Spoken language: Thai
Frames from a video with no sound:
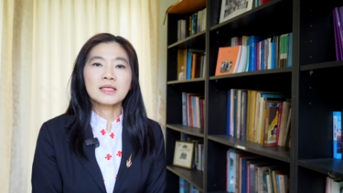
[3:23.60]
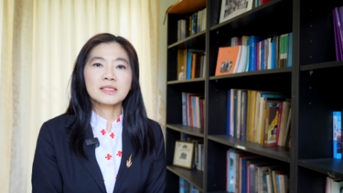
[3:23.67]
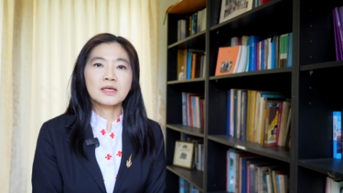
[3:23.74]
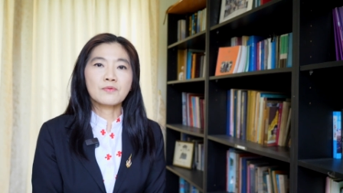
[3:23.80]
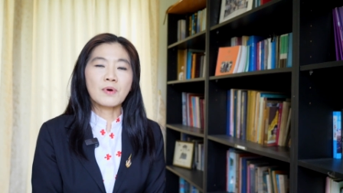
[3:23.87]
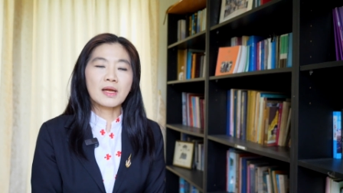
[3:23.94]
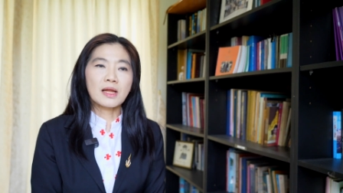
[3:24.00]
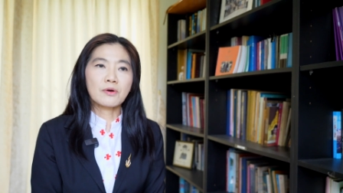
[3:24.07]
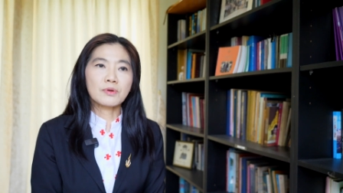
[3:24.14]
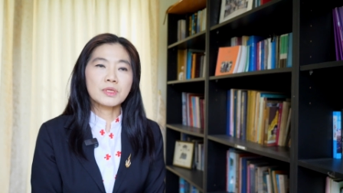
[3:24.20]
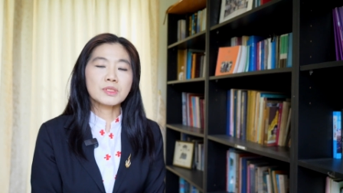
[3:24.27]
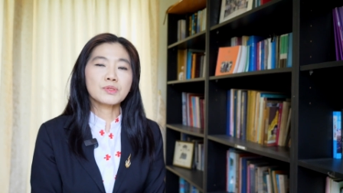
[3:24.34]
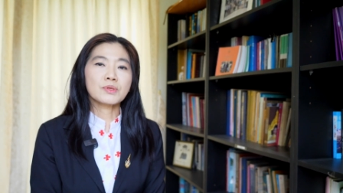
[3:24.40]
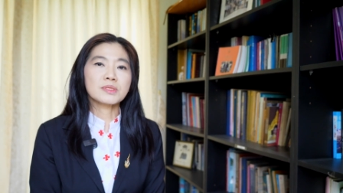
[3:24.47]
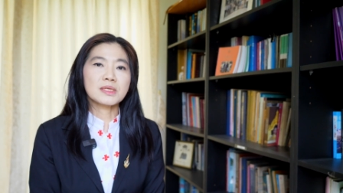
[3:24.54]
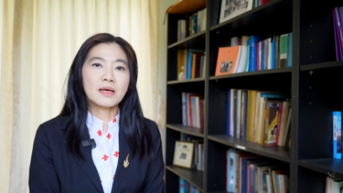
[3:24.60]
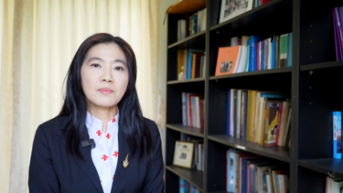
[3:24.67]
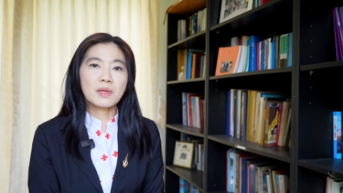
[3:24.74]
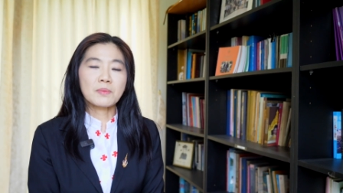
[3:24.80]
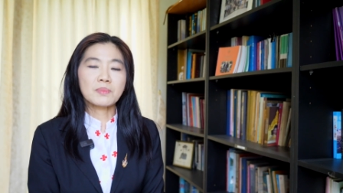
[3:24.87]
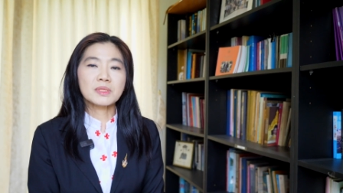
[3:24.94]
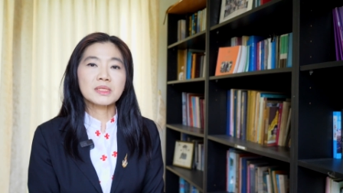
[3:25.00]
จังหวัดเหล่านี้ส่วนใหญ่
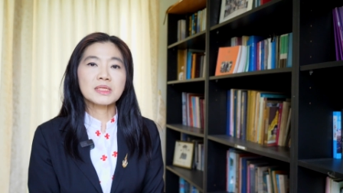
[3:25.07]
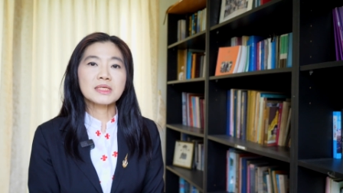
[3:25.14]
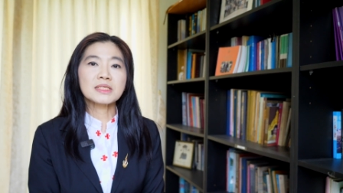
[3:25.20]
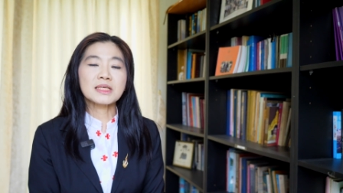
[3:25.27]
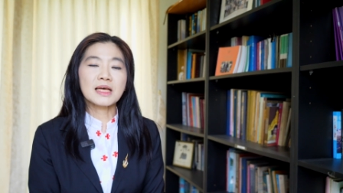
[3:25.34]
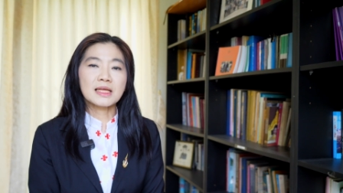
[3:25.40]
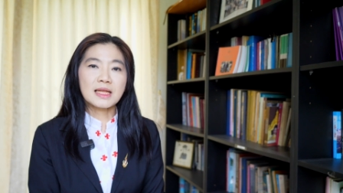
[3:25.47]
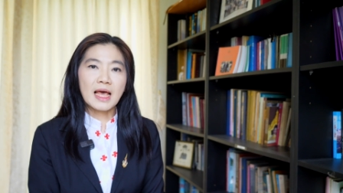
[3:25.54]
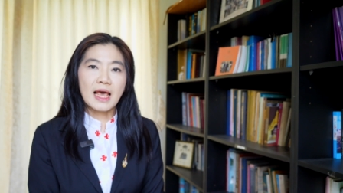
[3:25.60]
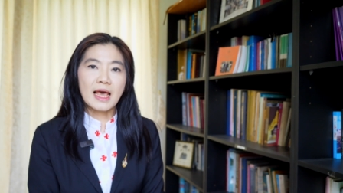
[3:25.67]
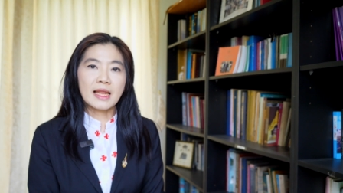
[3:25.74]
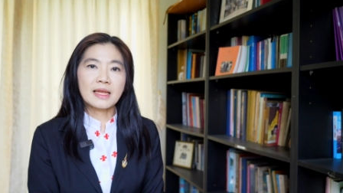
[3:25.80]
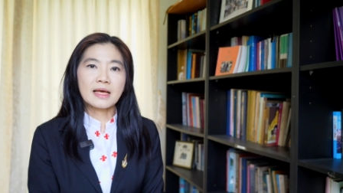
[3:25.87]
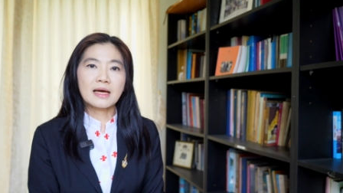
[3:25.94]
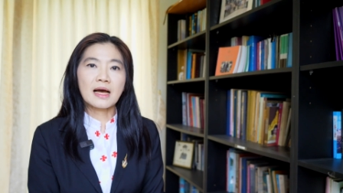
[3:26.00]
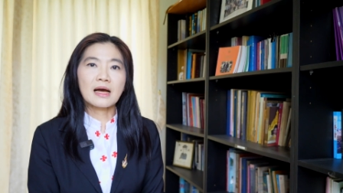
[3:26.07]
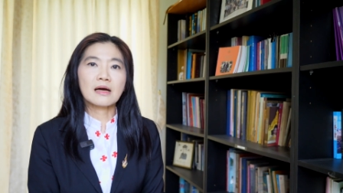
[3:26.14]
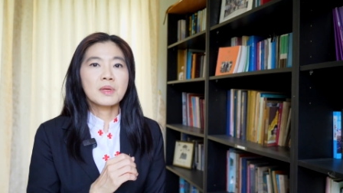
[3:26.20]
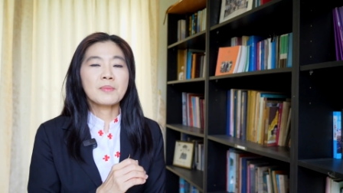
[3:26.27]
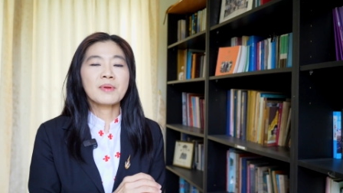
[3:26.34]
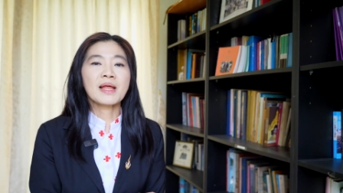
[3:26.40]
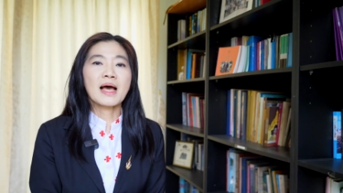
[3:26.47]
เป็นพื้นที่ชายแดนนะคะ
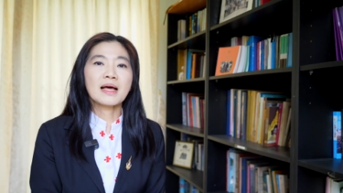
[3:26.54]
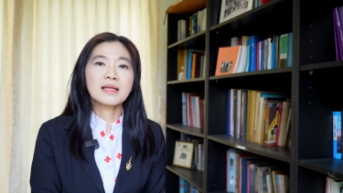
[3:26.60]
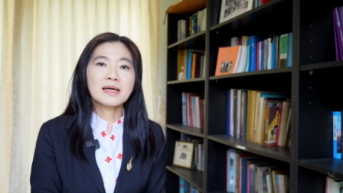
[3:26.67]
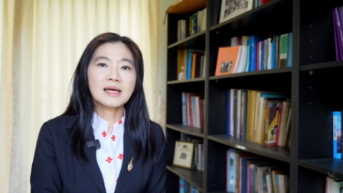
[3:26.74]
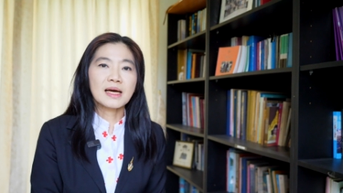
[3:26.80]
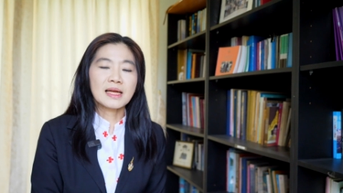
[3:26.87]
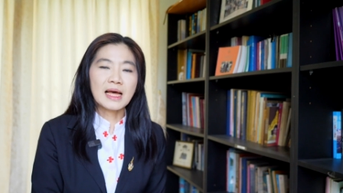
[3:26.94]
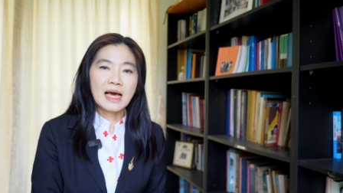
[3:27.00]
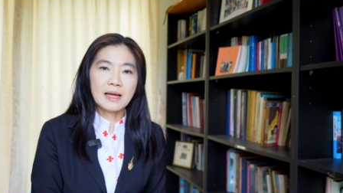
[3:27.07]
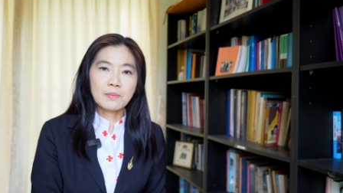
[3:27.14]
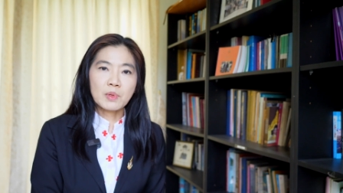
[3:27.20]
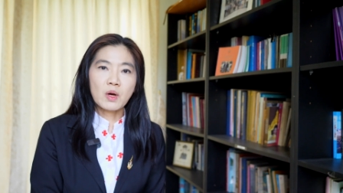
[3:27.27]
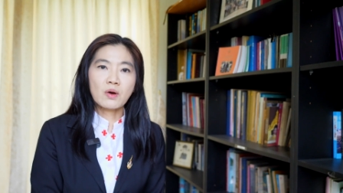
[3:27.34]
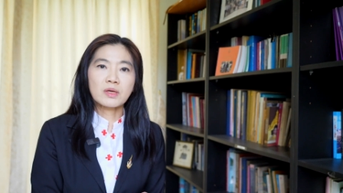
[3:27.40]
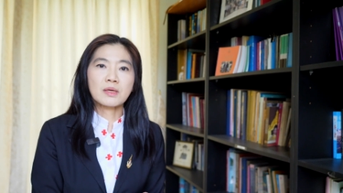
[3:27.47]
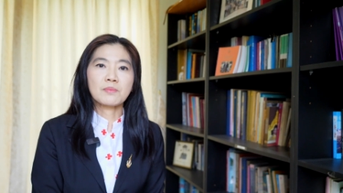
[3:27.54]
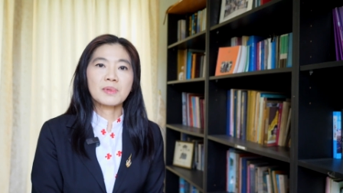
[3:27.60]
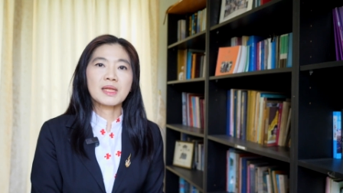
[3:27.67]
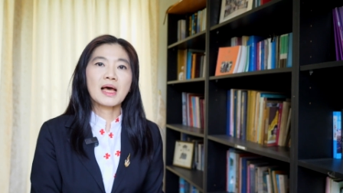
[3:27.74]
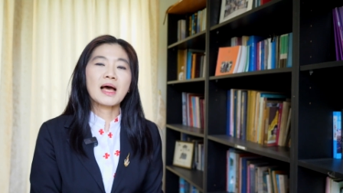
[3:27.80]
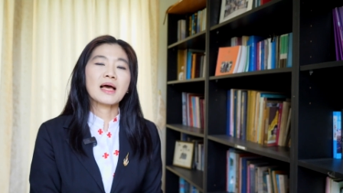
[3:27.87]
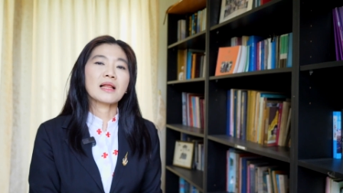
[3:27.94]
มีปัญหาเรื่องการอ่านไม่ออกเขียน
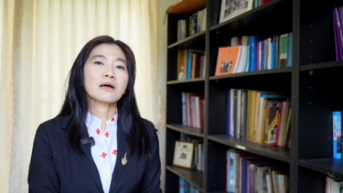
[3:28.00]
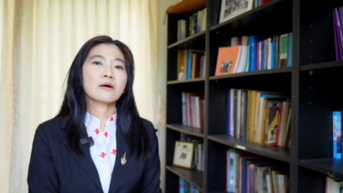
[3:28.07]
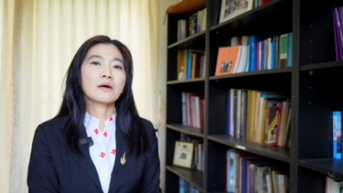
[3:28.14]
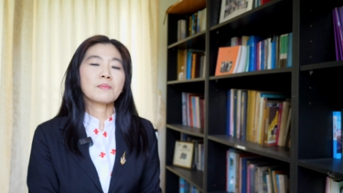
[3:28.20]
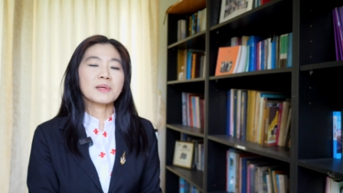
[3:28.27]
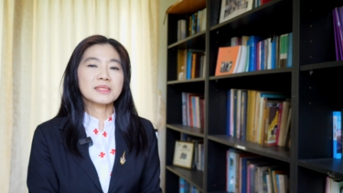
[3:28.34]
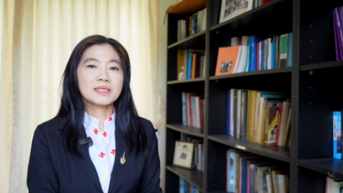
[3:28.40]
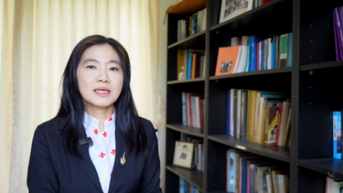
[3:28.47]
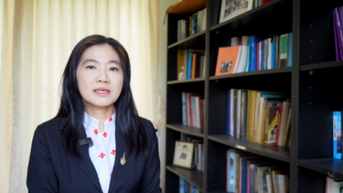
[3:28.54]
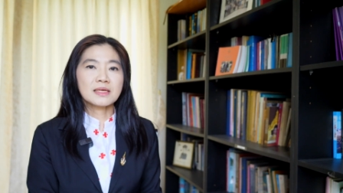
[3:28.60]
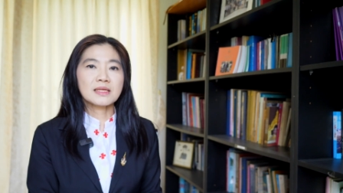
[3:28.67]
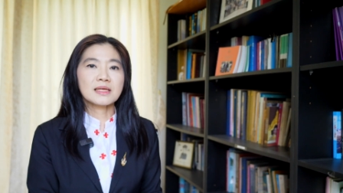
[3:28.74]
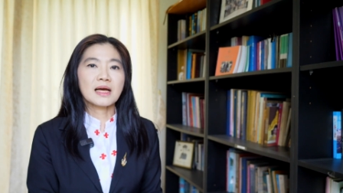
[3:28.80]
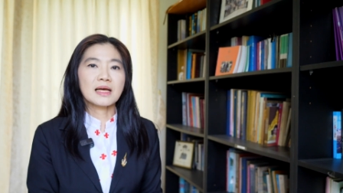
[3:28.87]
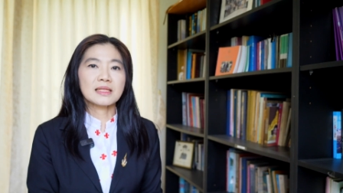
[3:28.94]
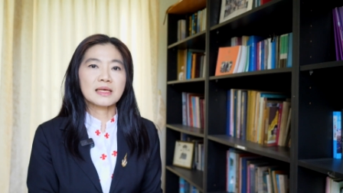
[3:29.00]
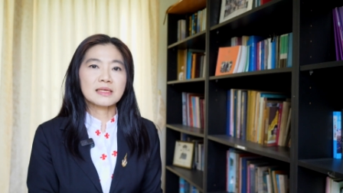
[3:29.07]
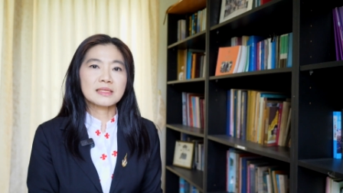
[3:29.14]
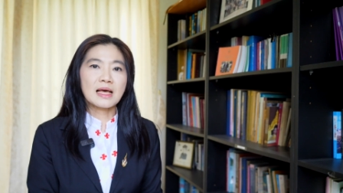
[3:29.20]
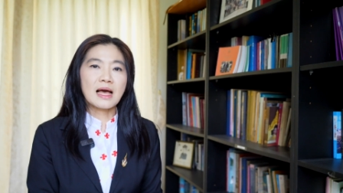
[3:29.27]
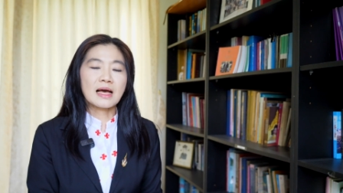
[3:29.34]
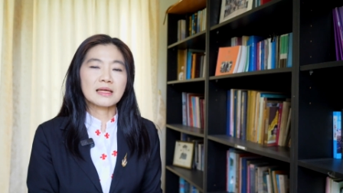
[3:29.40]
ไม่ได้ แล้วก็ปัจจัยเงื่อนไข
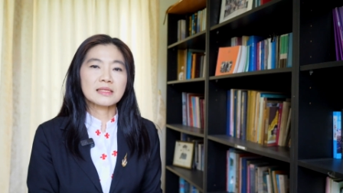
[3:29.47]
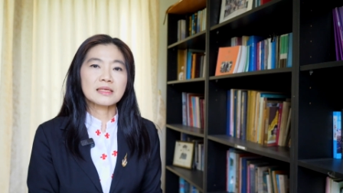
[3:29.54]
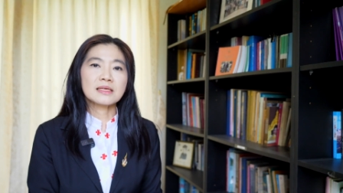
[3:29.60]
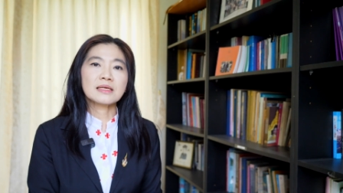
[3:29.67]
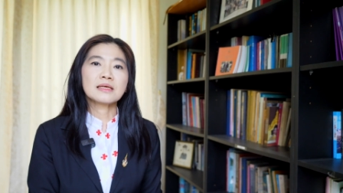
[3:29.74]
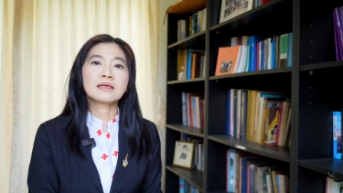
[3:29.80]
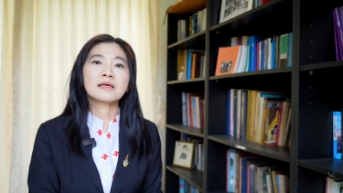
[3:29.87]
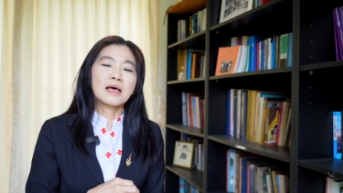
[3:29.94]
ต่างๆ ที่